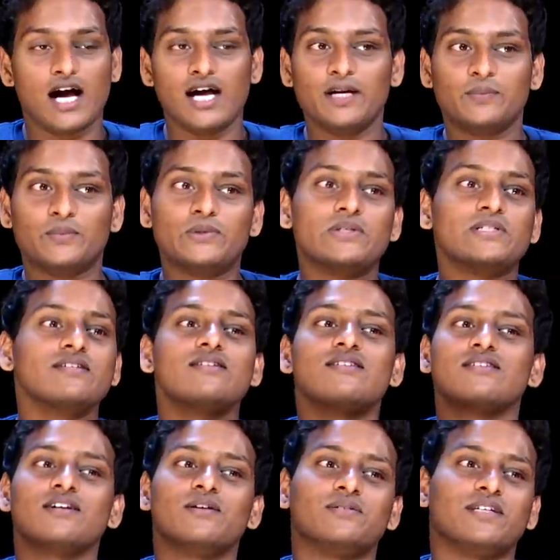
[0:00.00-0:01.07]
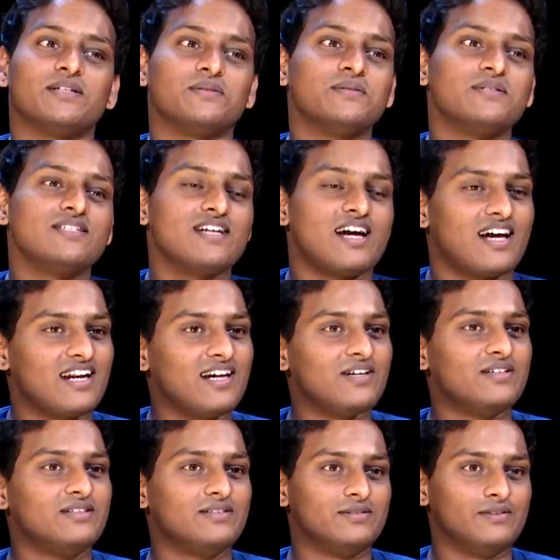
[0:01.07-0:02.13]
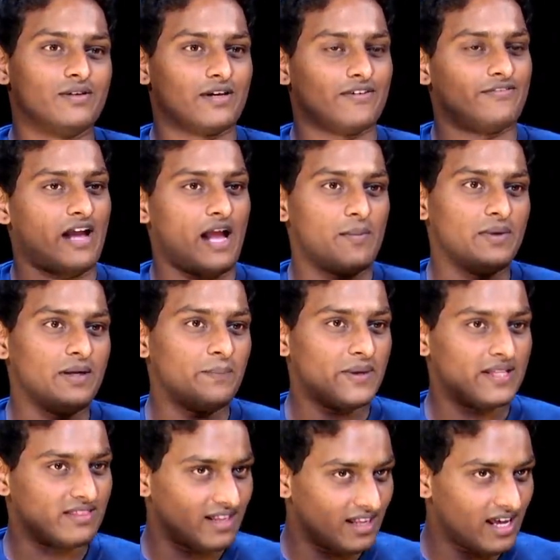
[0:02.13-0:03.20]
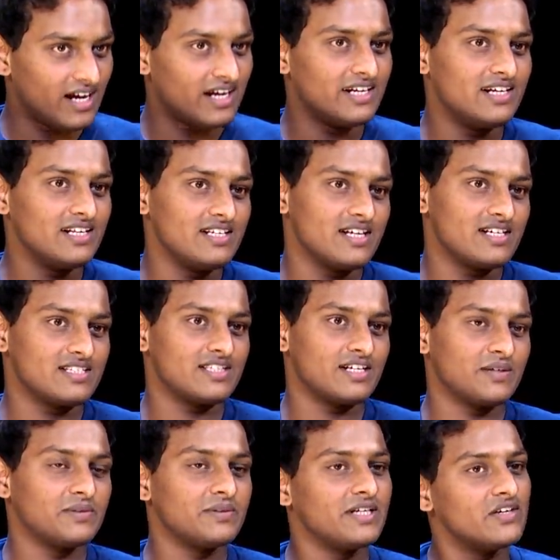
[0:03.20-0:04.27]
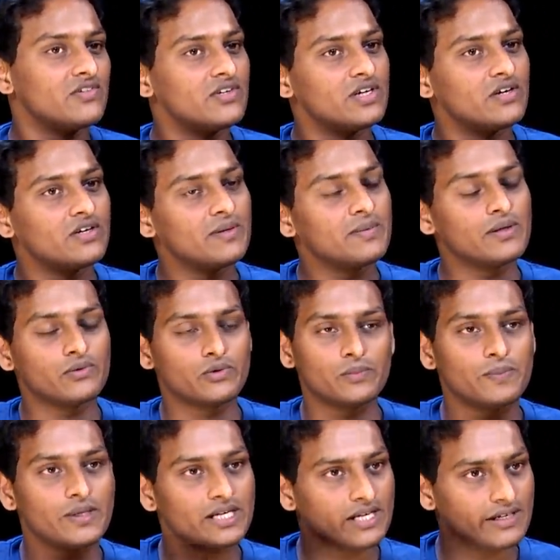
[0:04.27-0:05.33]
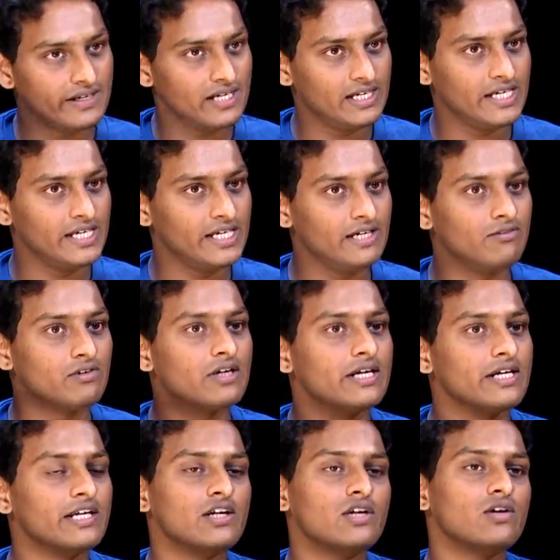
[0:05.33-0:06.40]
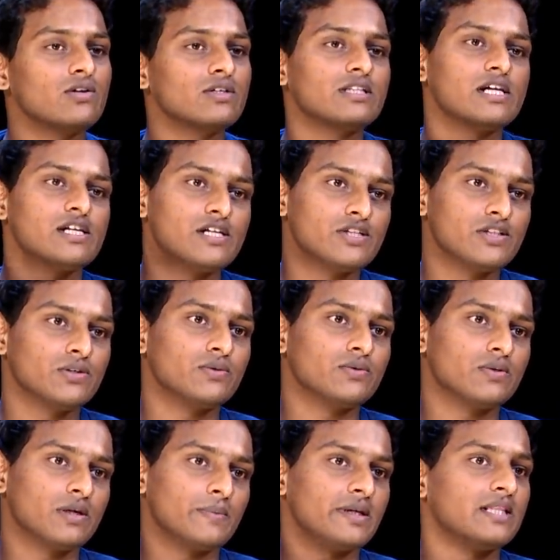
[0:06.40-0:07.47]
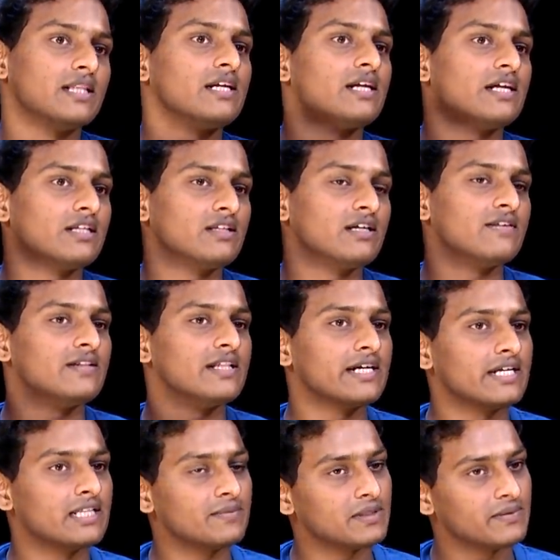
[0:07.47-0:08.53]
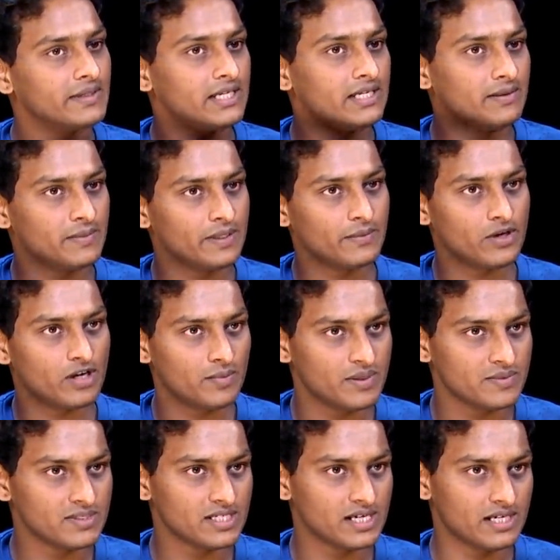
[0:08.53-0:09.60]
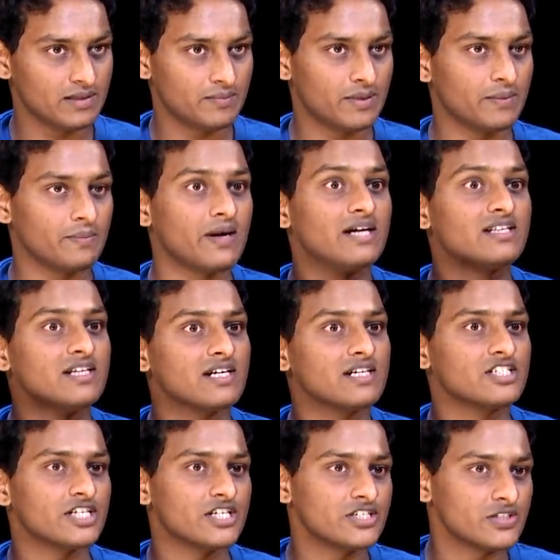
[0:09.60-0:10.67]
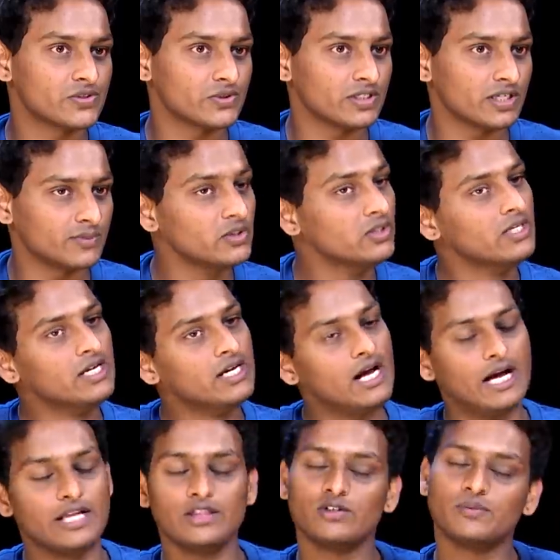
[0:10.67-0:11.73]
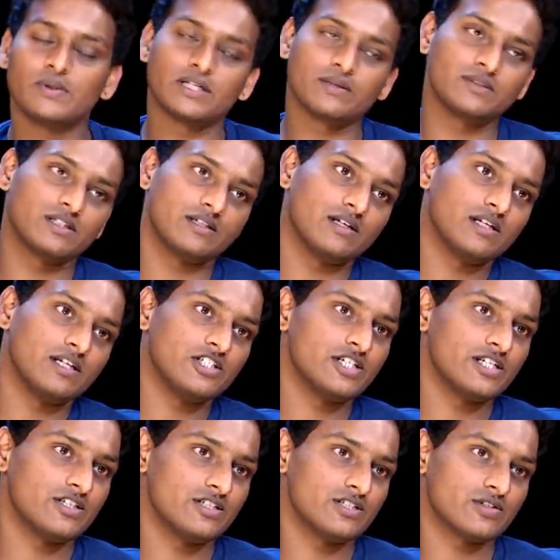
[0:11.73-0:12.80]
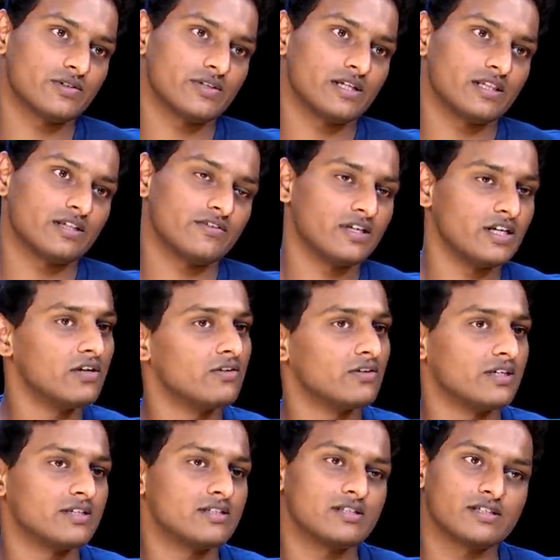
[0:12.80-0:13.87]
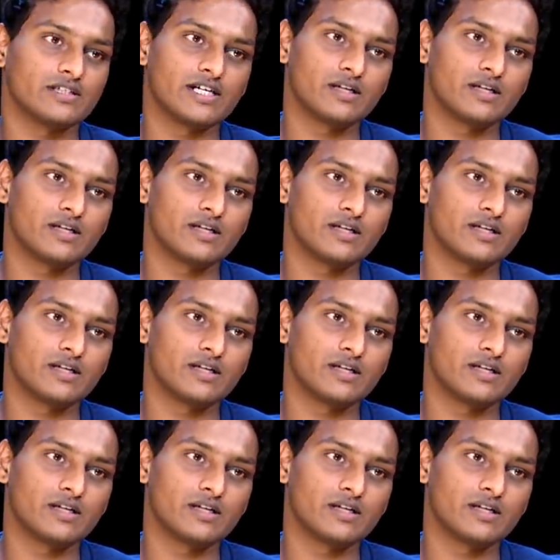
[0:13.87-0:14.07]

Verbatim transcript: సార్ ఎప్పుడు సీరియస్గా ఉండరు చాలా ఒక ఫ్యామిలీ పెద్దలాగా డీల్ చేస్తారు ఏదైనా కూడా మనం ఓపెన్గా వెళ్ళి ఒక ఇంట్లో ఒక తండ్రితో ఒక పెద్దన్న అయితే ఏ విధంగా అయితే మనం వెళ్ళి మన ప్రాబ్లమ్స్ కానీ మన బాధలు కానీ షేర్ చేసుకుంటామో అంత ఓపెన్గా వచ్చి షేర్ చేసుకుని అంత ఫ్రీగా ఉంటారు సార్